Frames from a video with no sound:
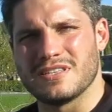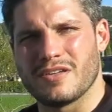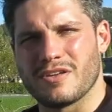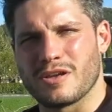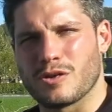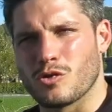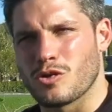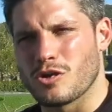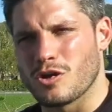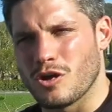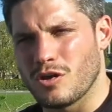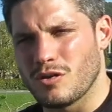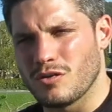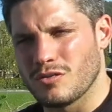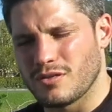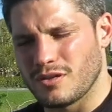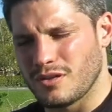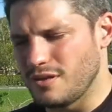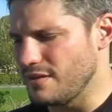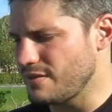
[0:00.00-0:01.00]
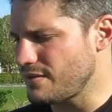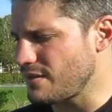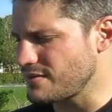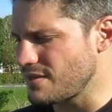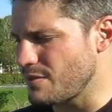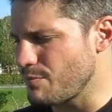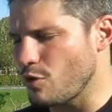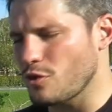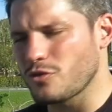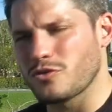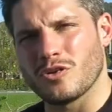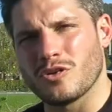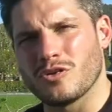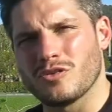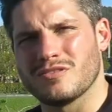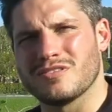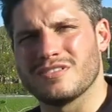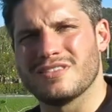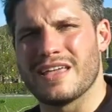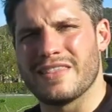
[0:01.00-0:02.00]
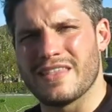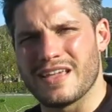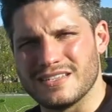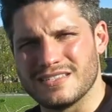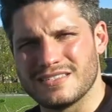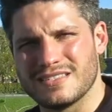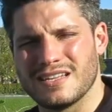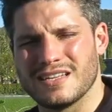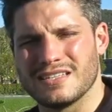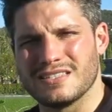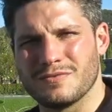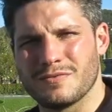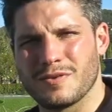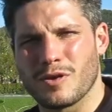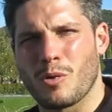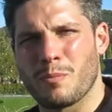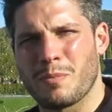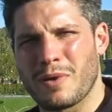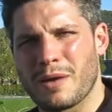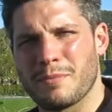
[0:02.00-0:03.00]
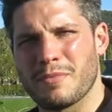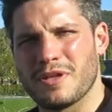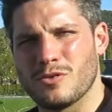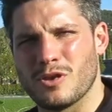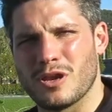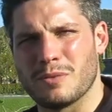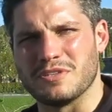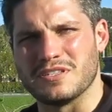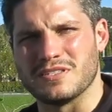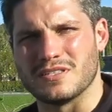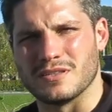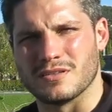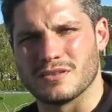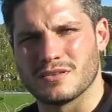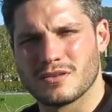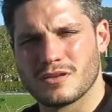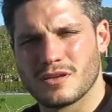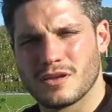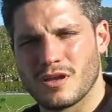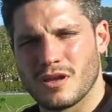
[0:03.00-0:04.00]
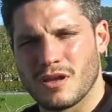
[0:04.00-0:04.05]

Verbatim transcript: piscine avec le chlore, il est très important d'analyser les différents paramètres de la piscine.